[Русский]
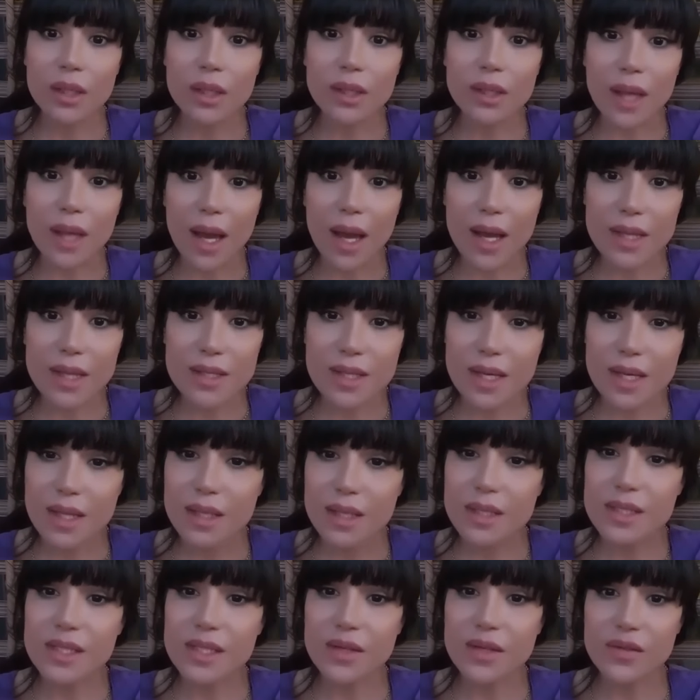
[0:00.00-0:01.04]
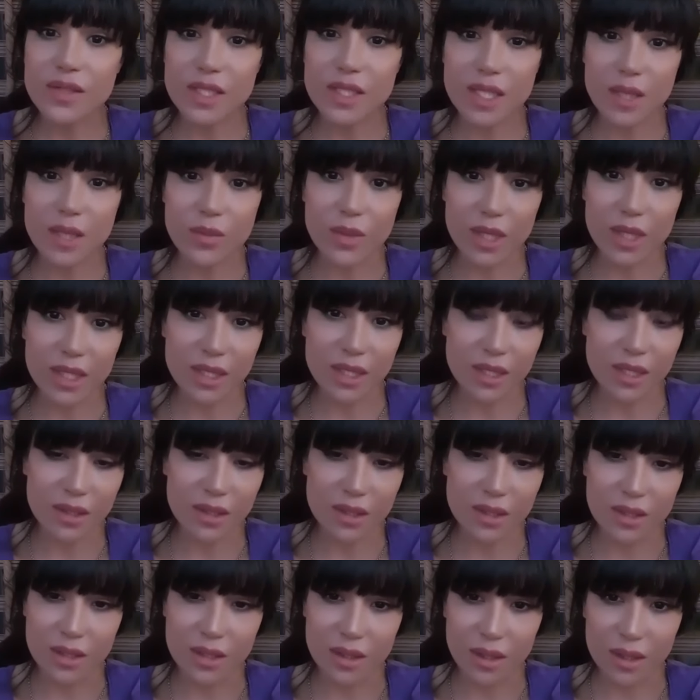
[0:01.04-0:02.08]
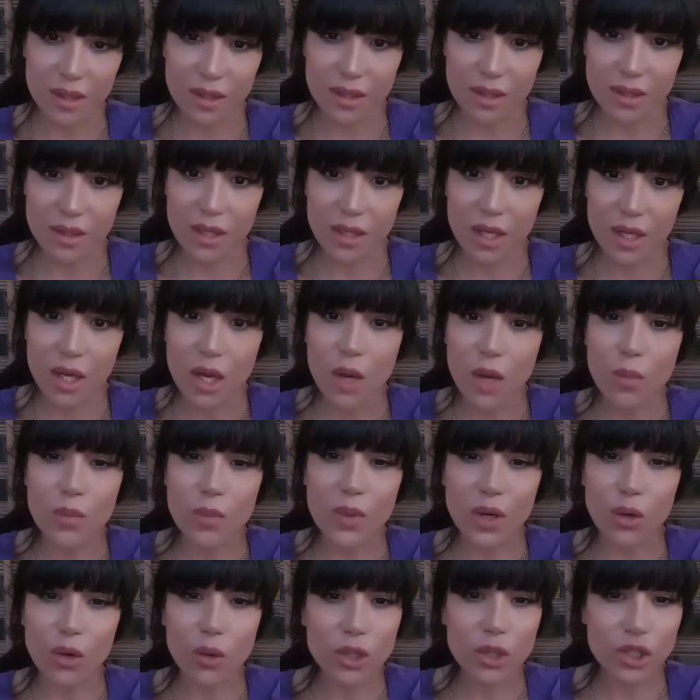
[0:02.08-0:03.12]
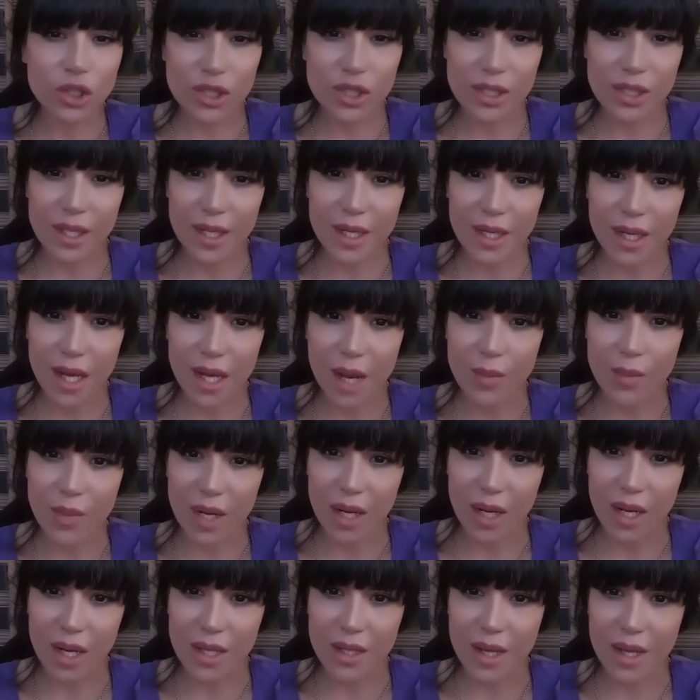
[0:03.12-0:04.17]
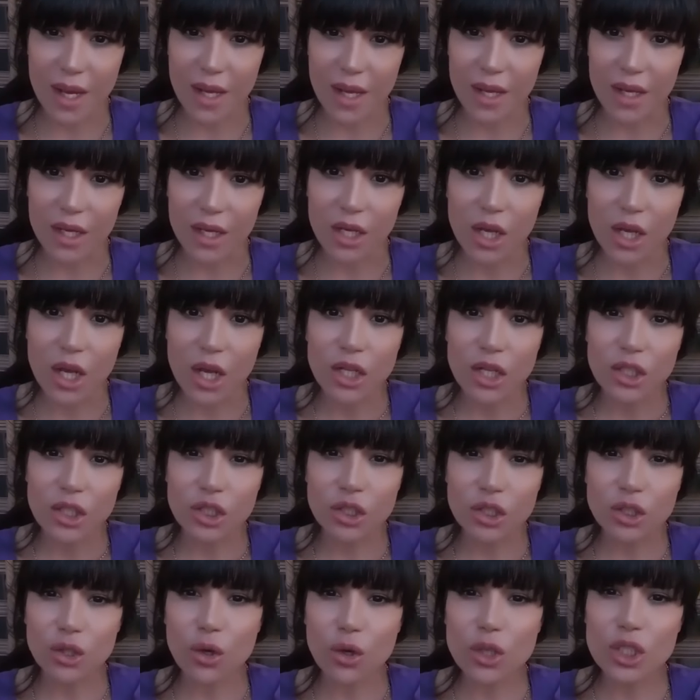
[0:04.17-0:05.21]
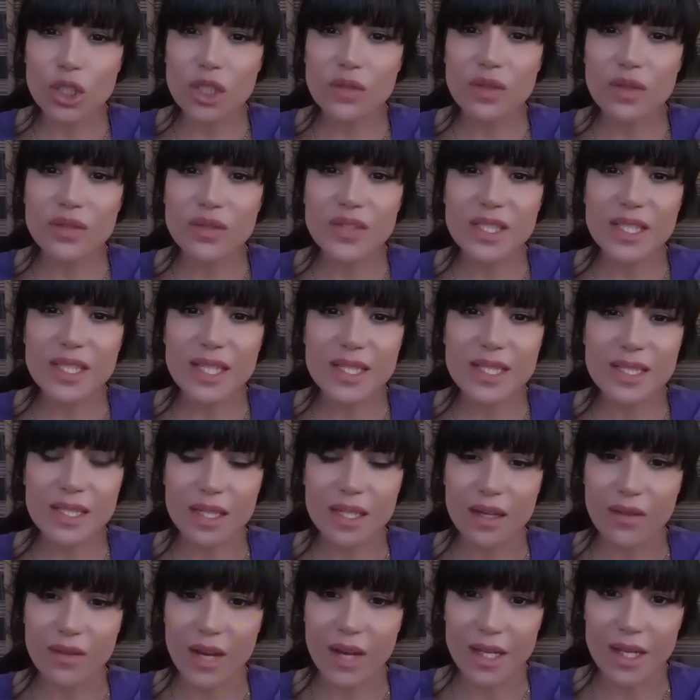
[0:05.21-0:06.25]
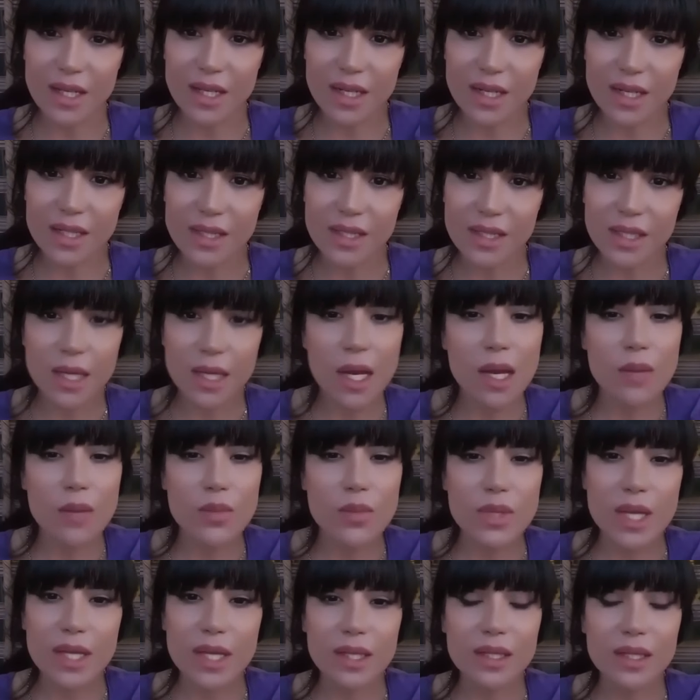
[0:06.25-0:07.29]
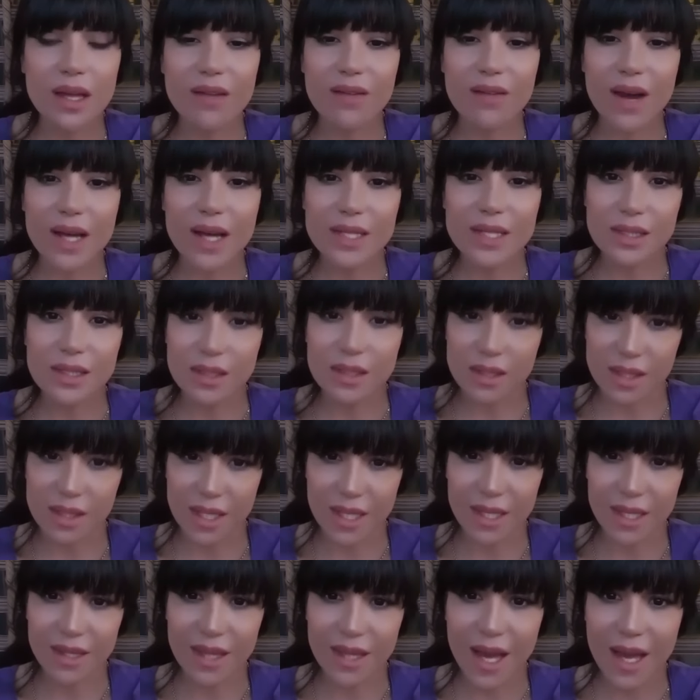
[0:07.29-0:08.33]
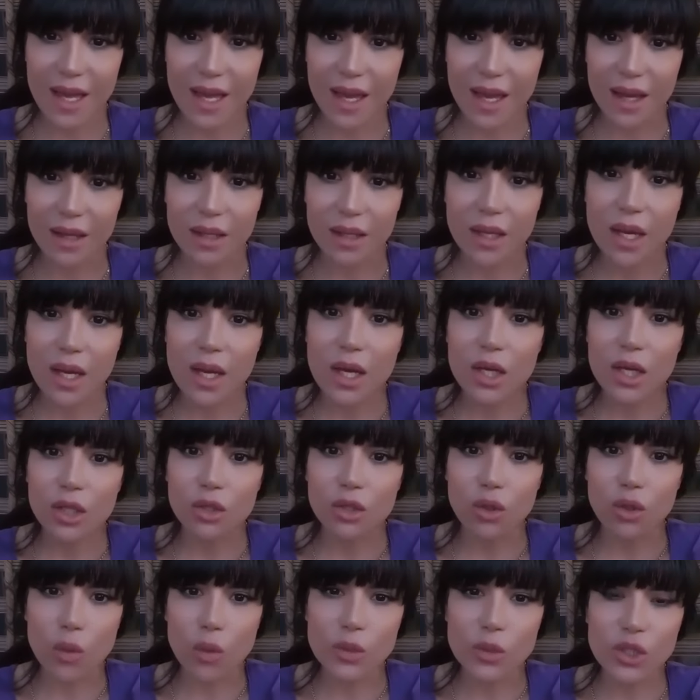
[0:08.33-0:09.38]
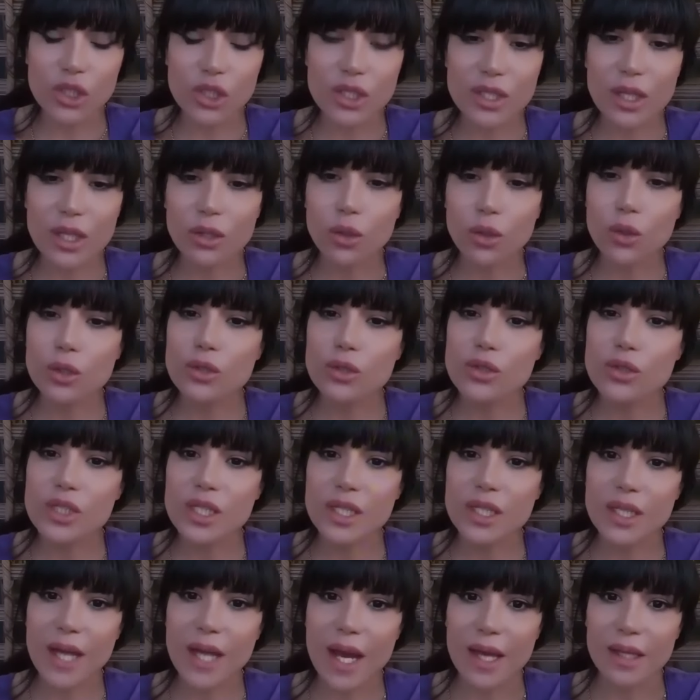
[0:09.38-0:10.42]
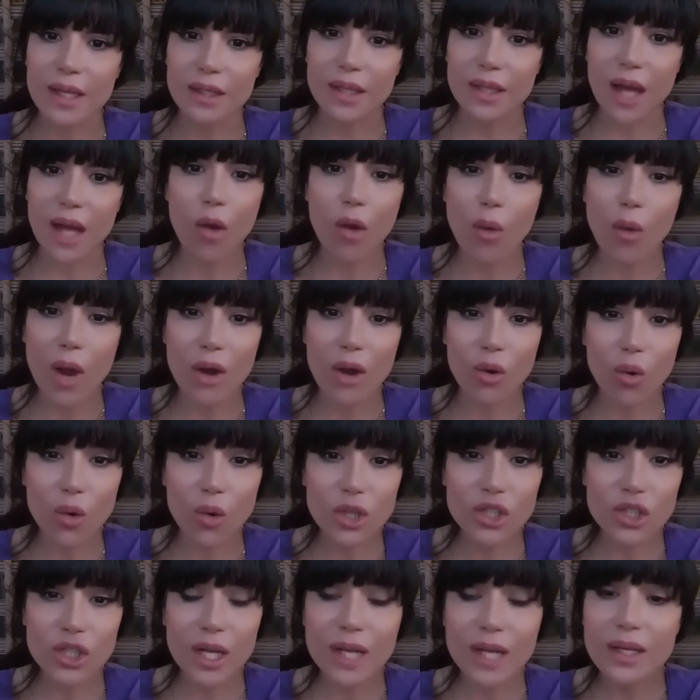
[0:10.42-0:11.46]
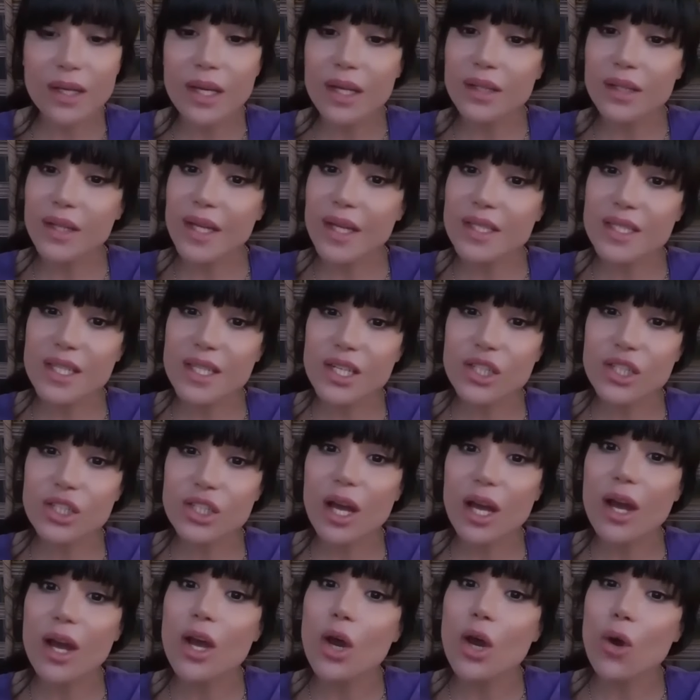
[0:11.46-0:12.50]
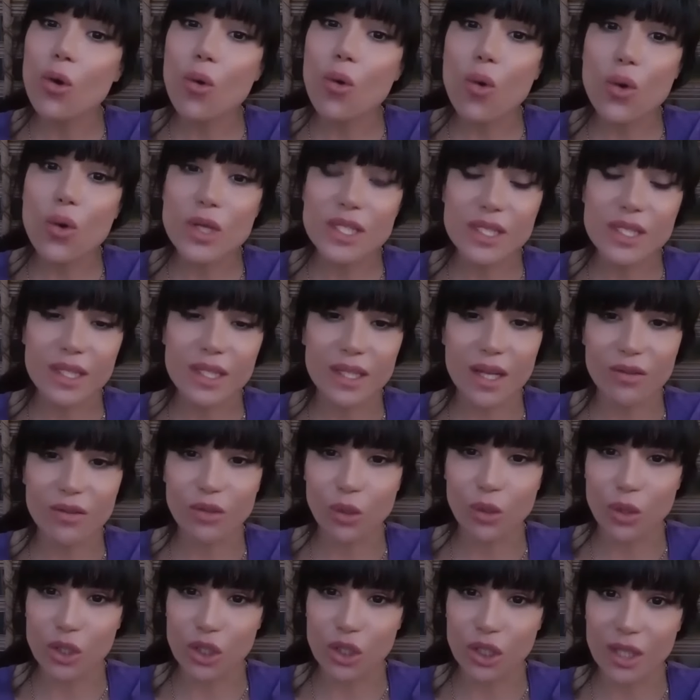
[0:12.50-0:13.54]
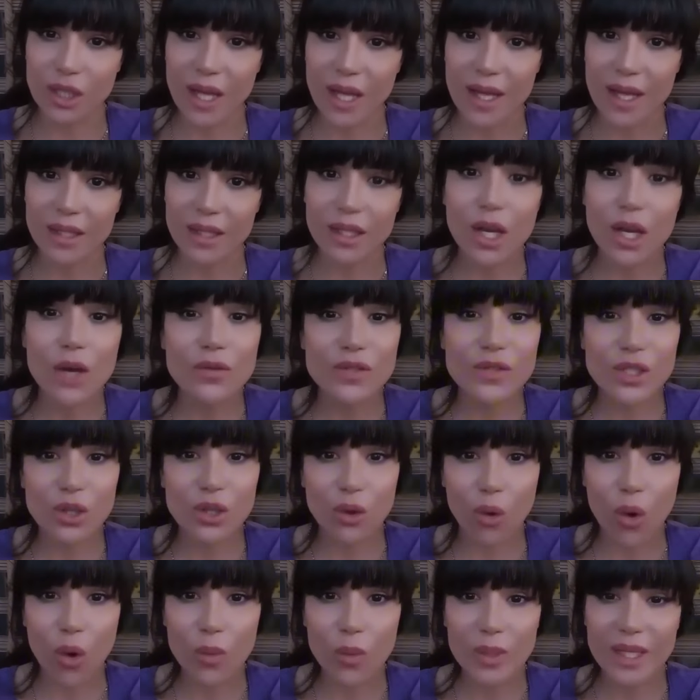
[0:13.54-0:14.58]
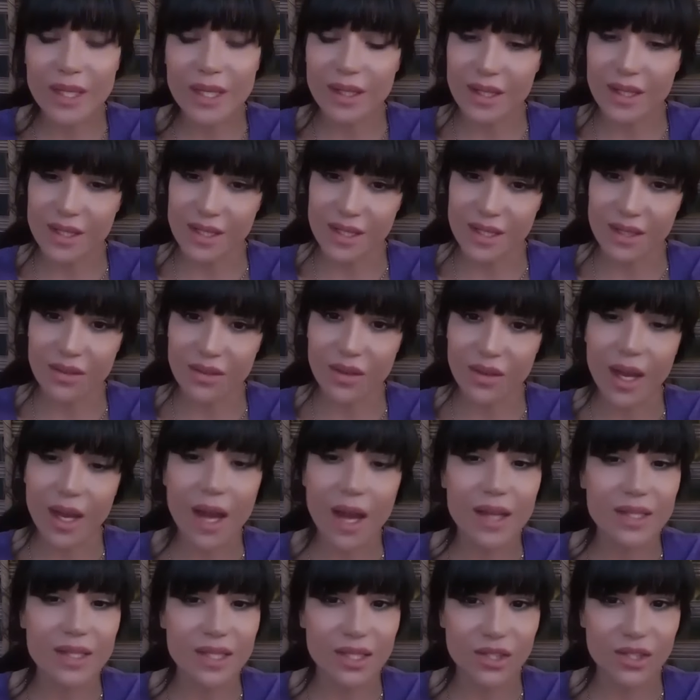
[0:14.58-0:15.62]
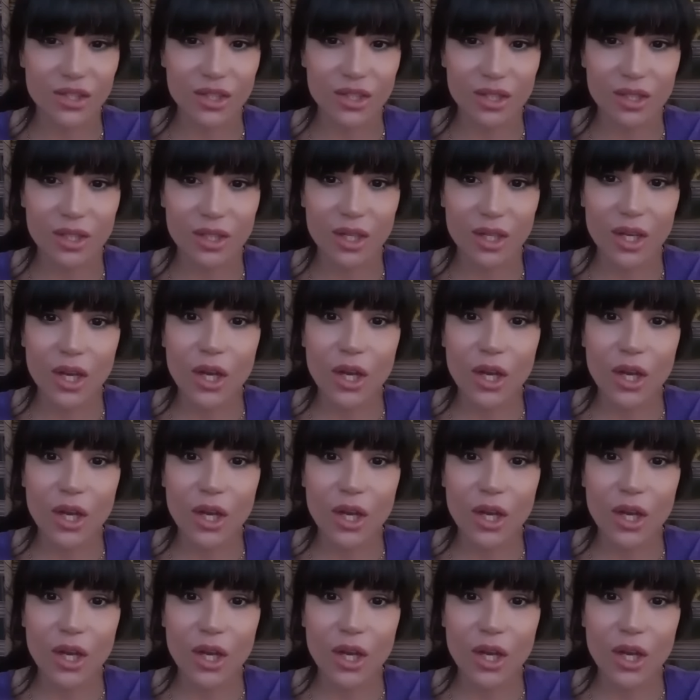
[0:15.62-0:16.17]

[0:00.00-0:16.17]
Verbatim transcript: Надя совсем рассердилась прочь старика прогоняя. «Что же вы все сговорились? Мне не до вас, занятая!» Дом чистотою сияет, а у окошка Надежда гостя давно ожидает в скромной красивой одежде.